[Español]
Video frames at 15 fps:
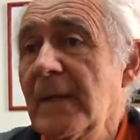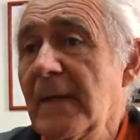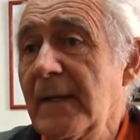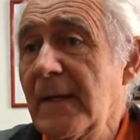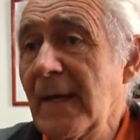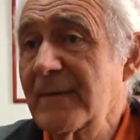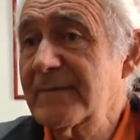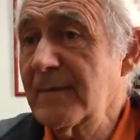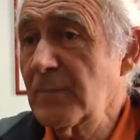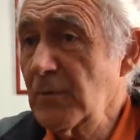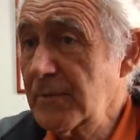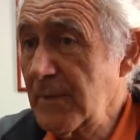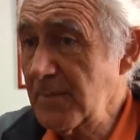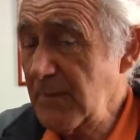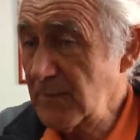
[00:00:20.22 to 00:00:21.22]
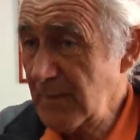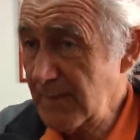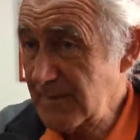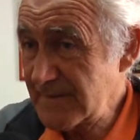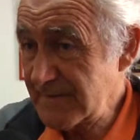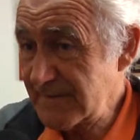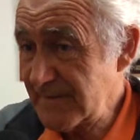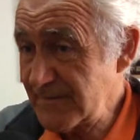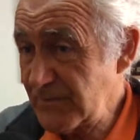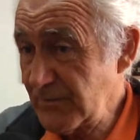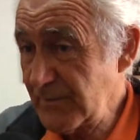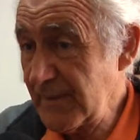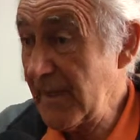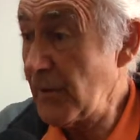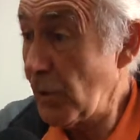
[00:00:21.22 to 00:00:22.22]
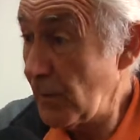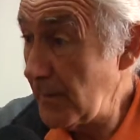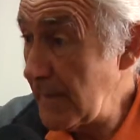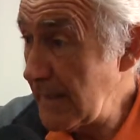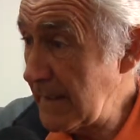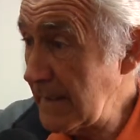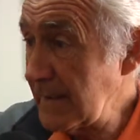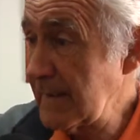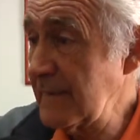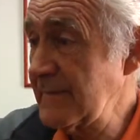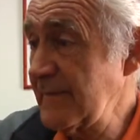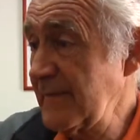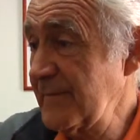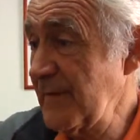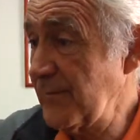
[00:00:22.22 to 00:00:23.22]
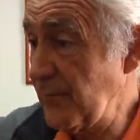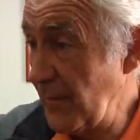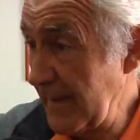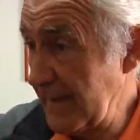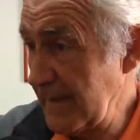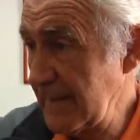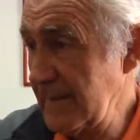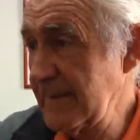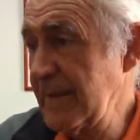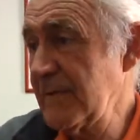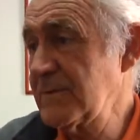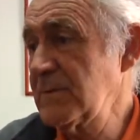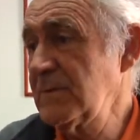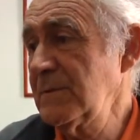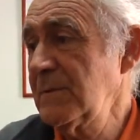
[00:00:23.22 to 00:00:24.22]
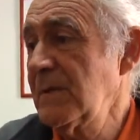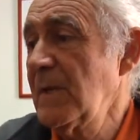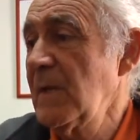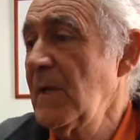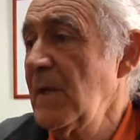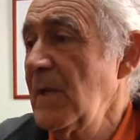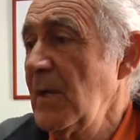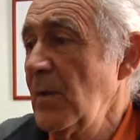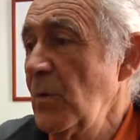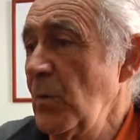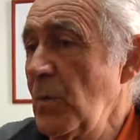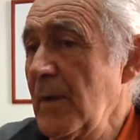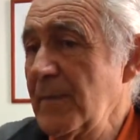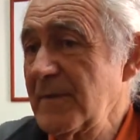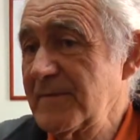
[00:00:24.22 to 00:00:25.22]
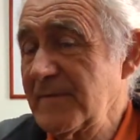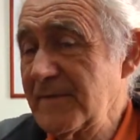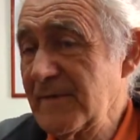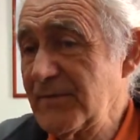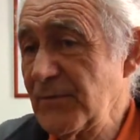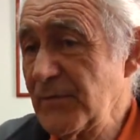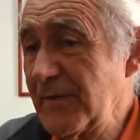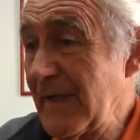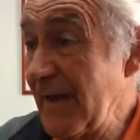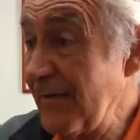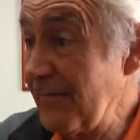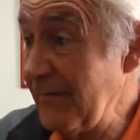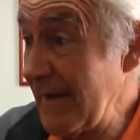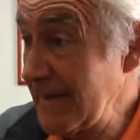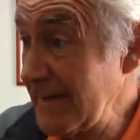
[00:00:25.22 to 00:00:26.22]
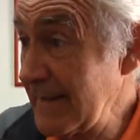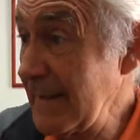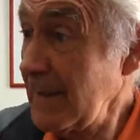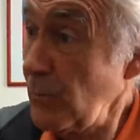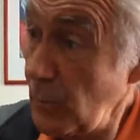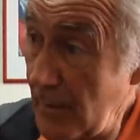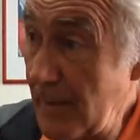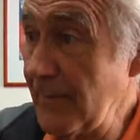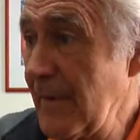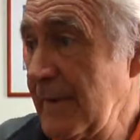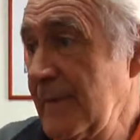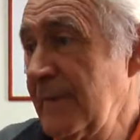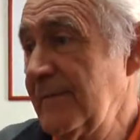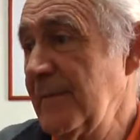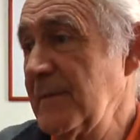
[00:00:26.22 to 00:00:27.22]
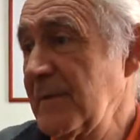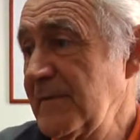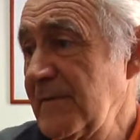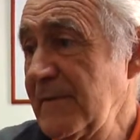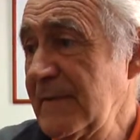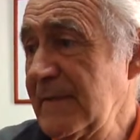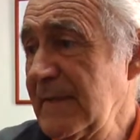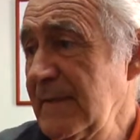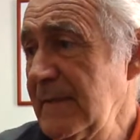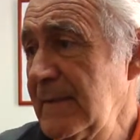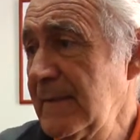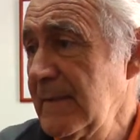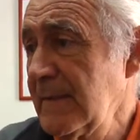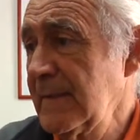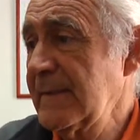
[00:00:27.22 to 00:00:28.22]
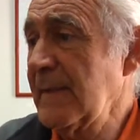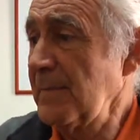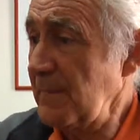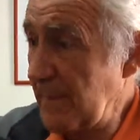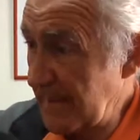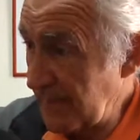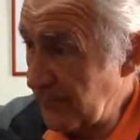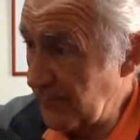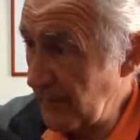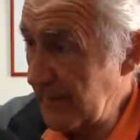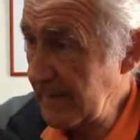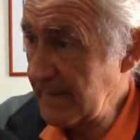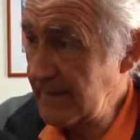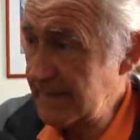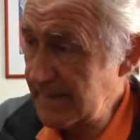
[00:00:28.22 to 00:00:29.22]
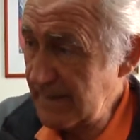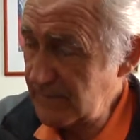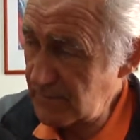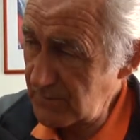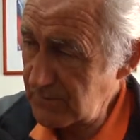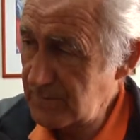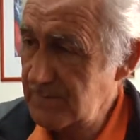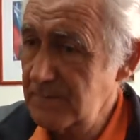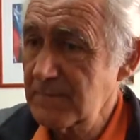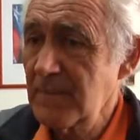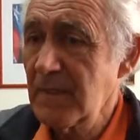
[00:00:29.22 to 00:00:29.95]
Eh, hacemos también una presentación de aeróbica, que se hace afuera del teatro. Una presentación de las bandas, una banda se presenta también afuera del teatro